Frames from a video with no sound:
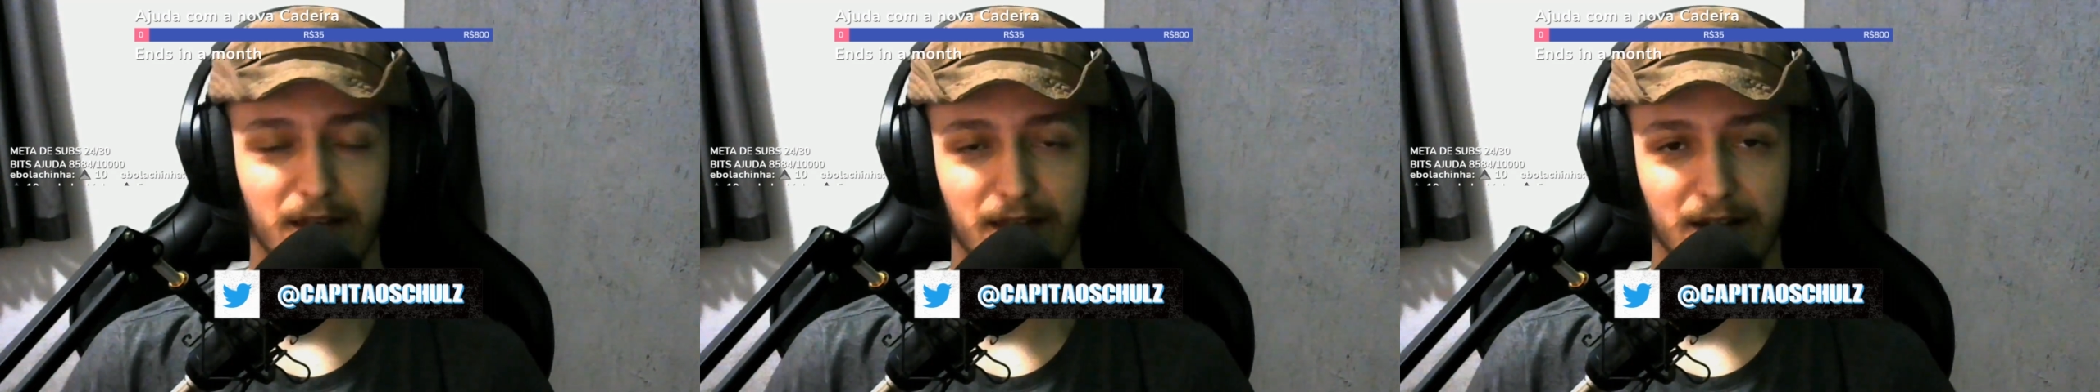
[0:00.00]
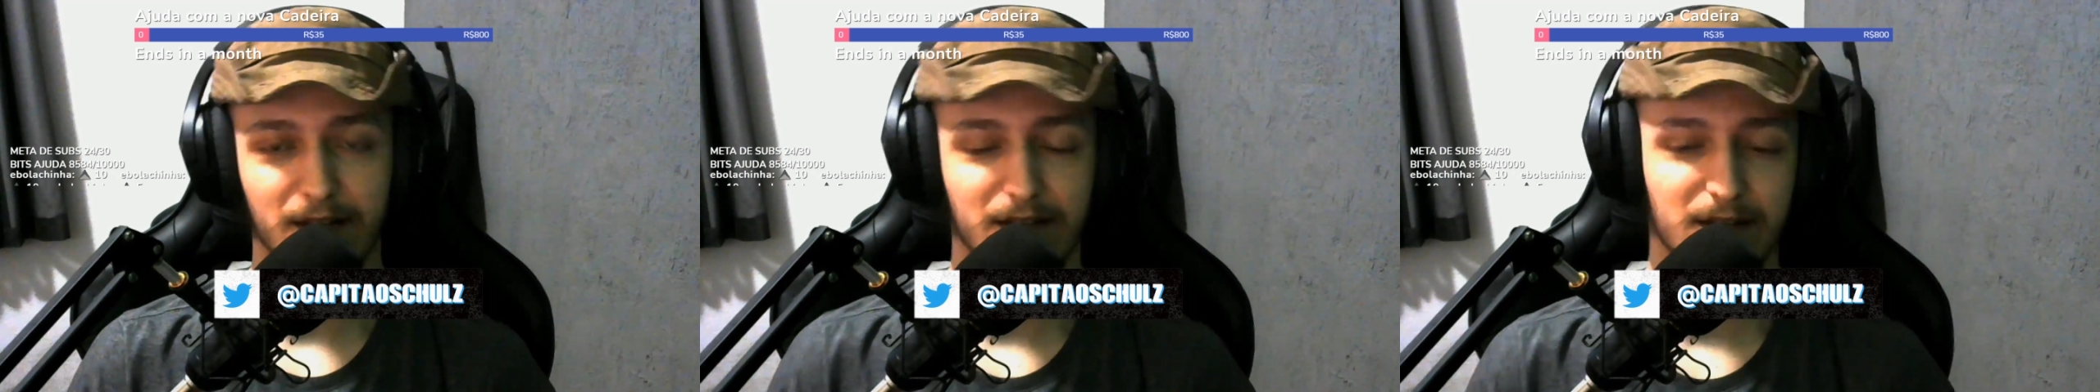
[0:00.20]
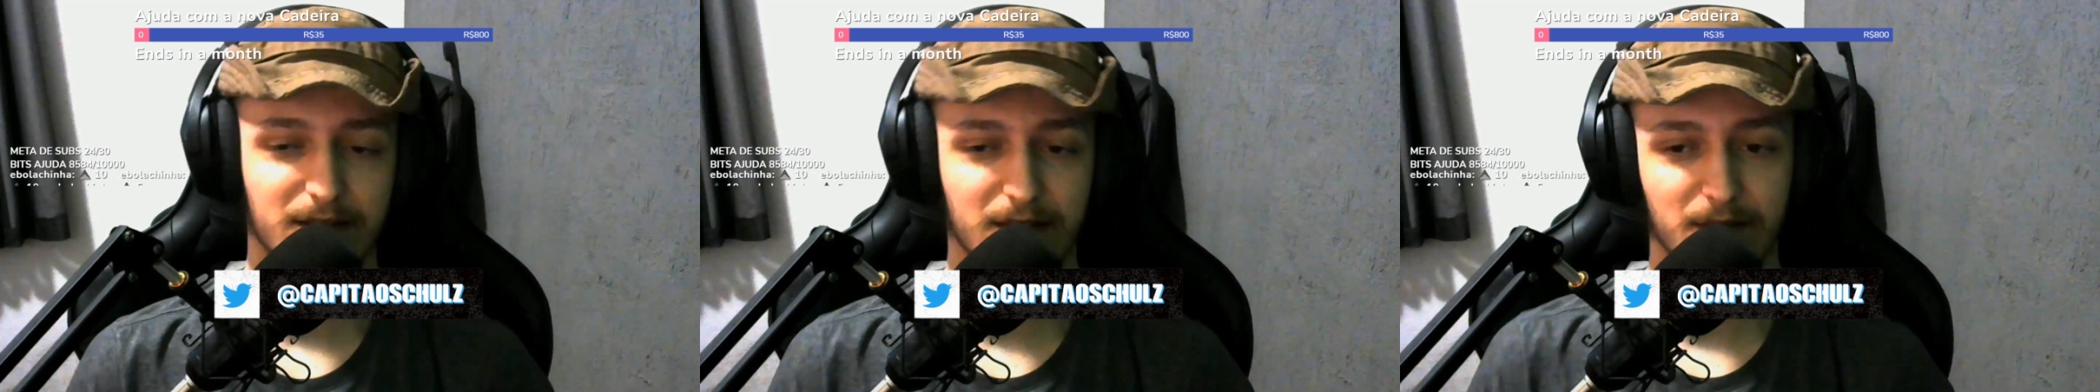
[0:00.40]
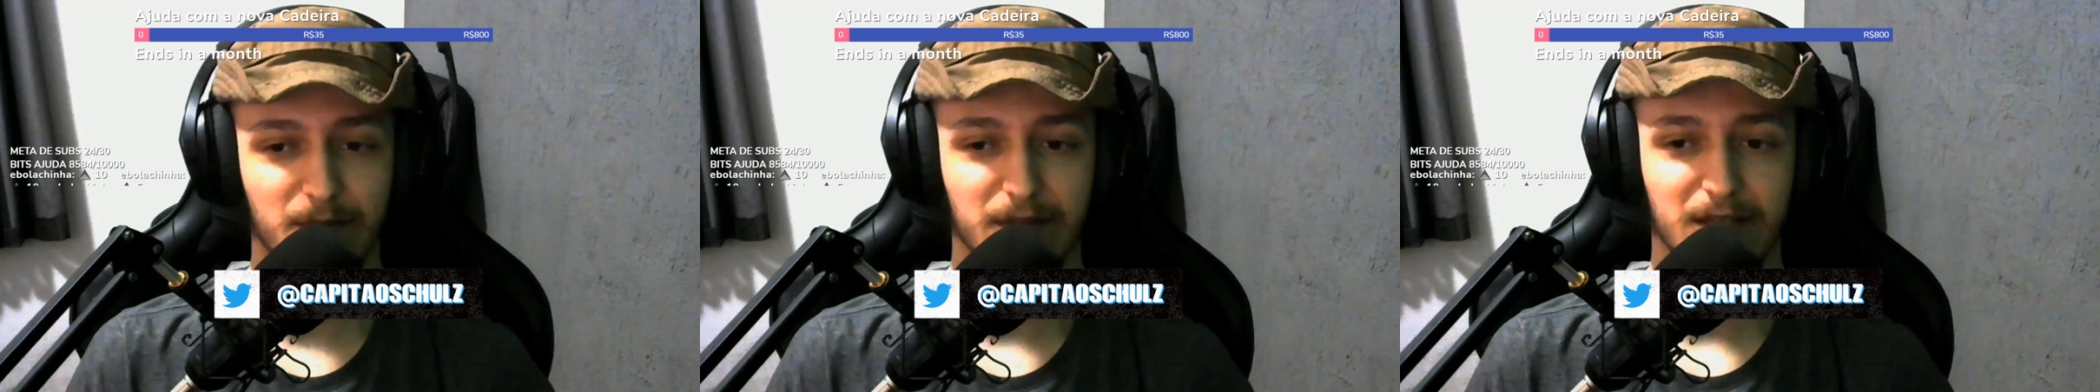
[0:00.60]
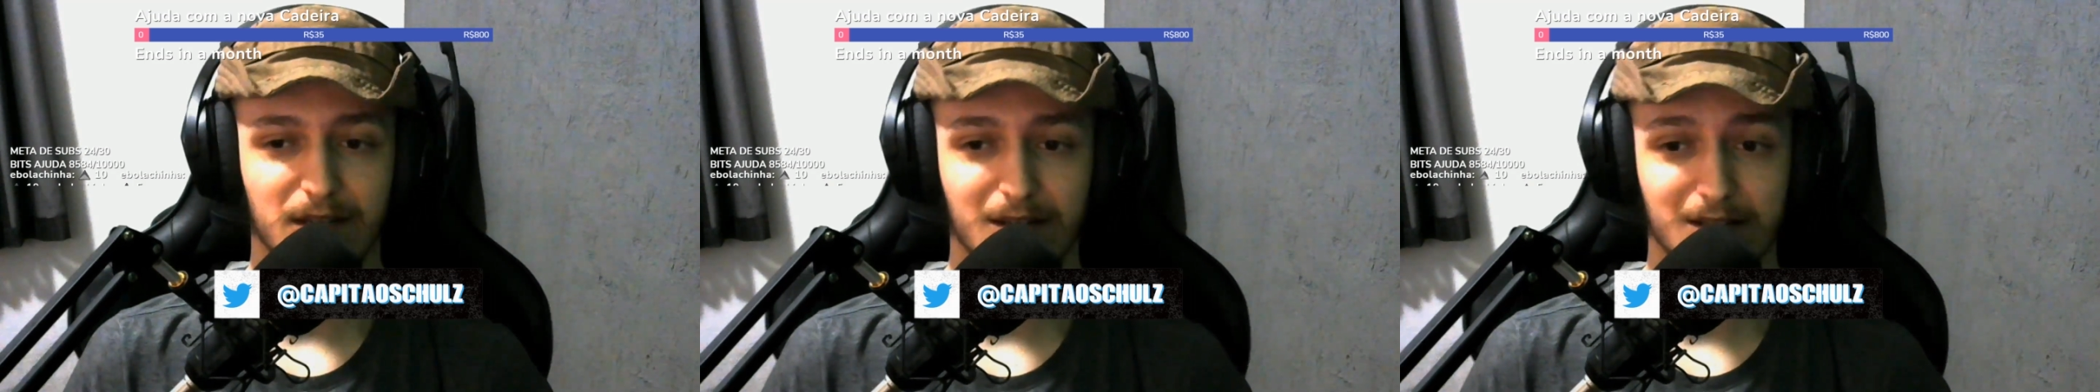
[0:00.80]
ela tá
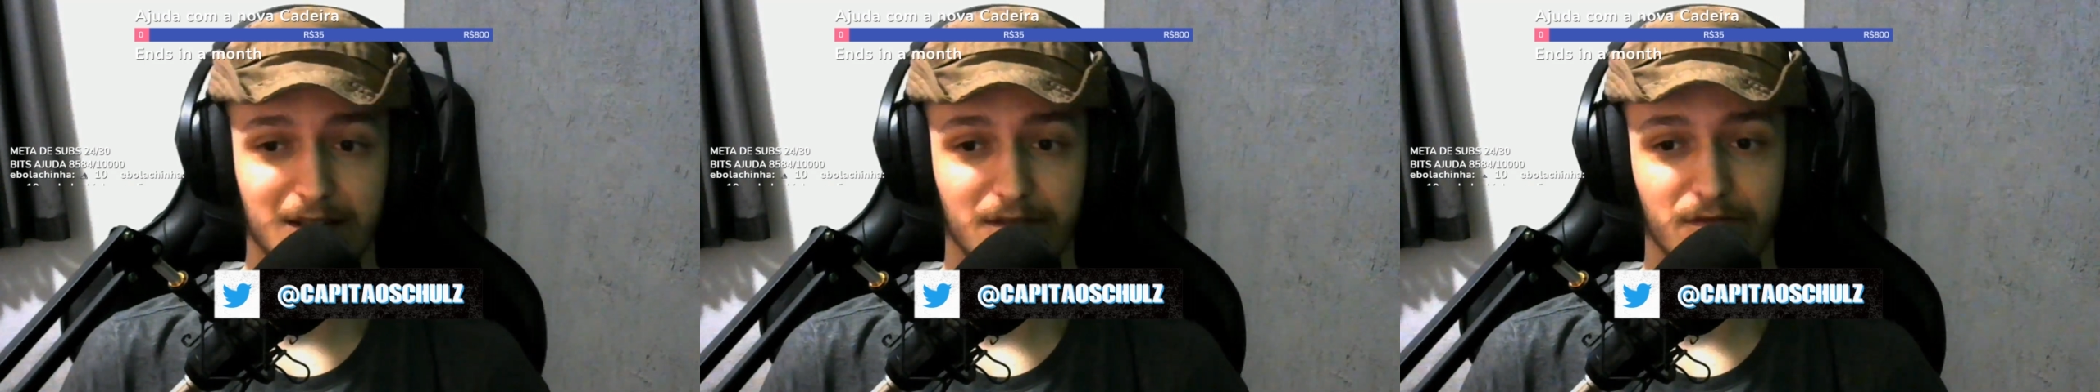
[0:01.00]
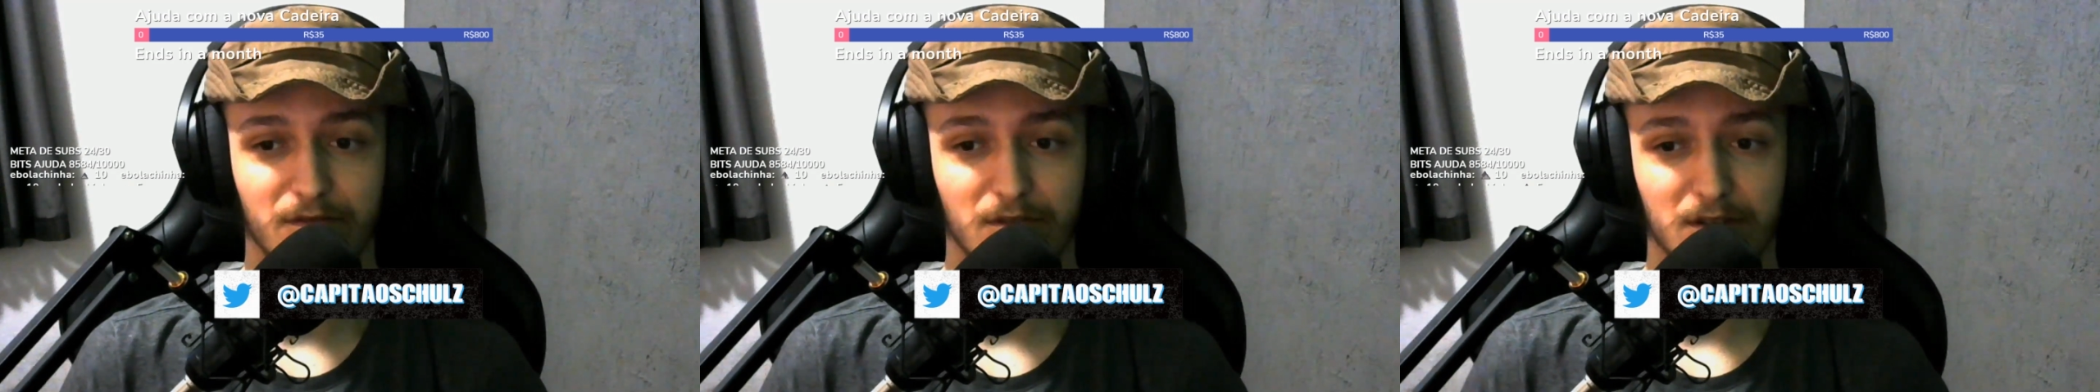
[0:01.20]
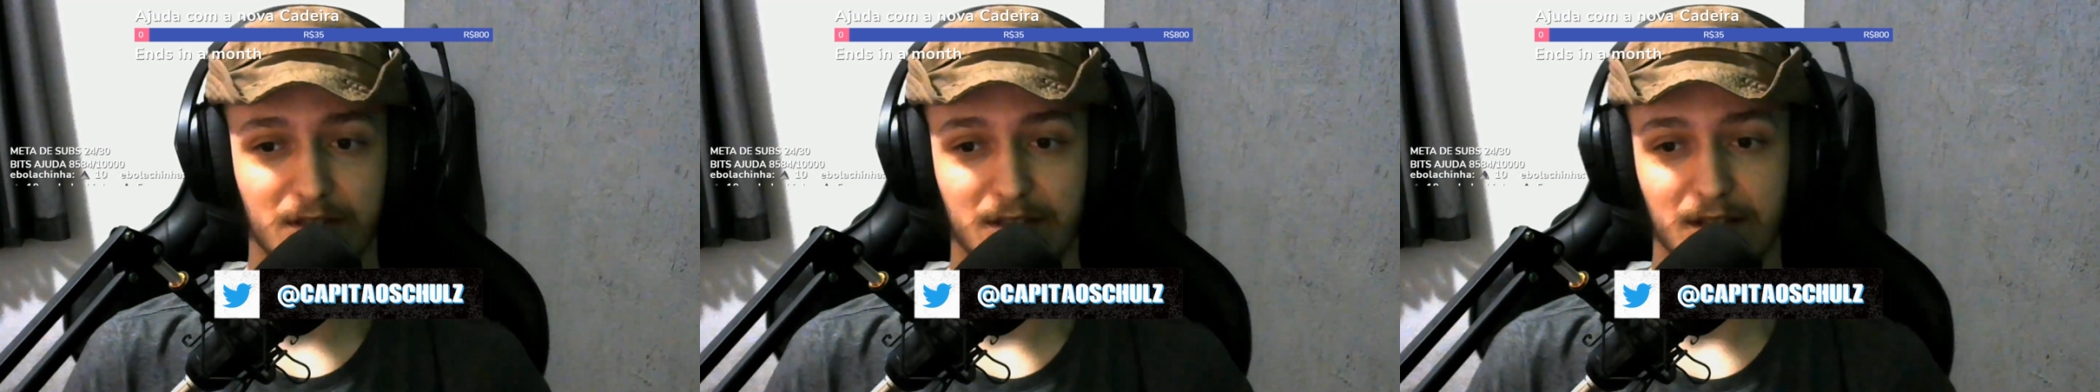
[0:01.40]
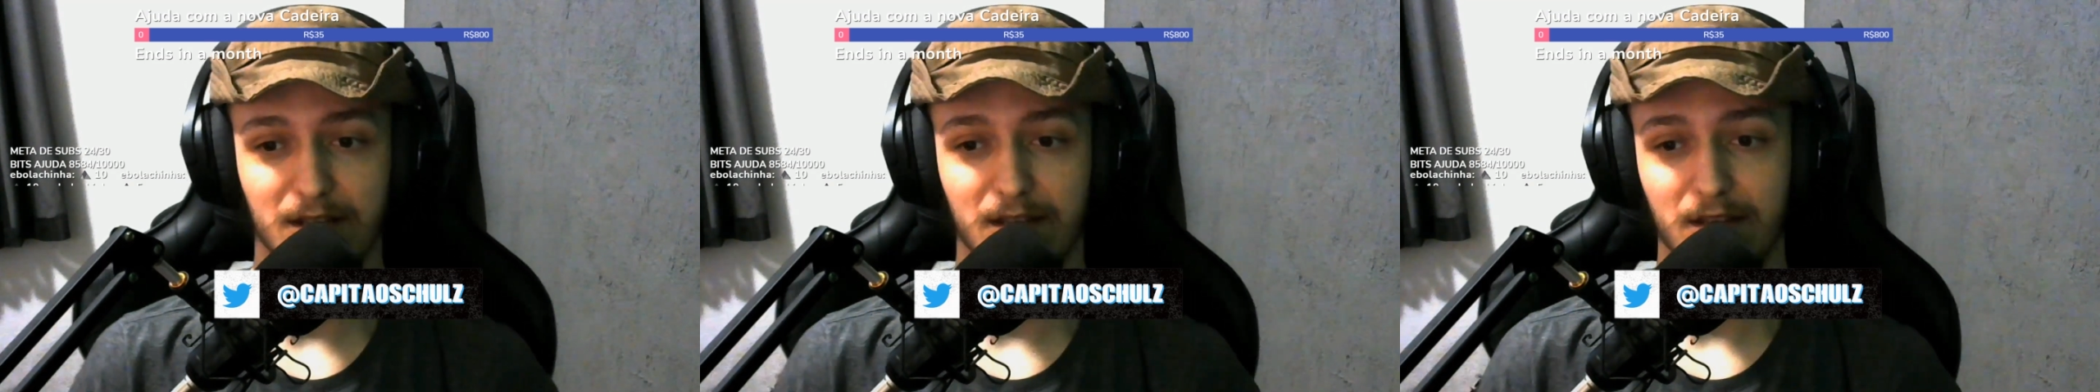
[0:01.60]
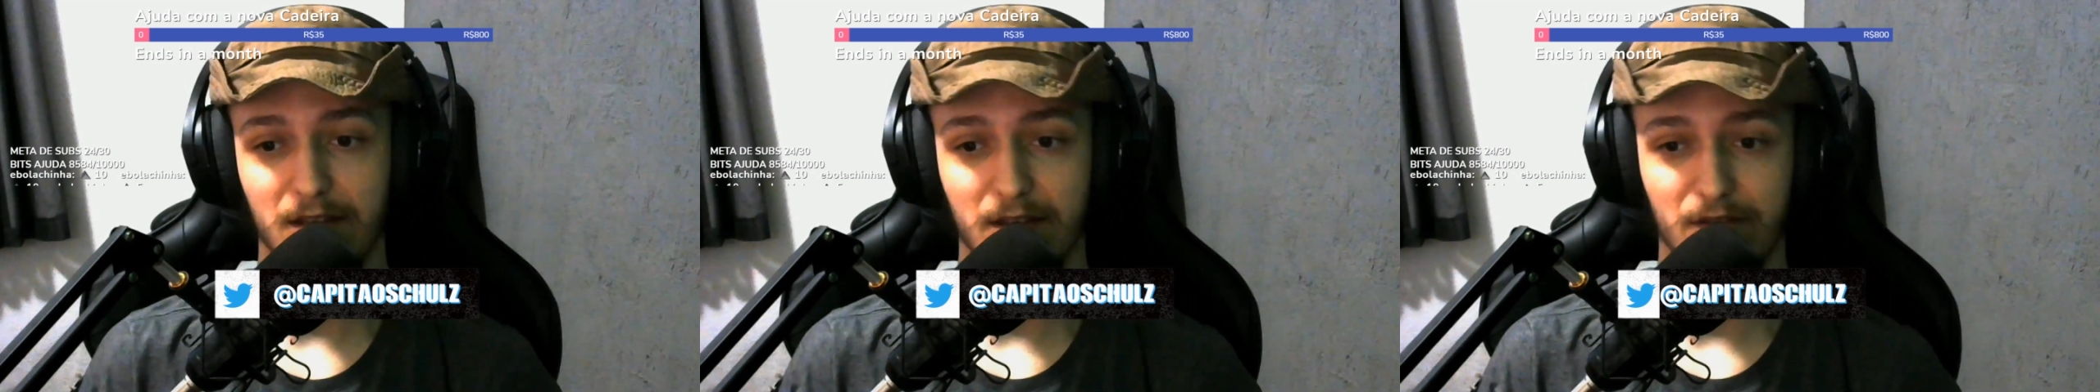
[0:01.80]
sempre dando essa força aí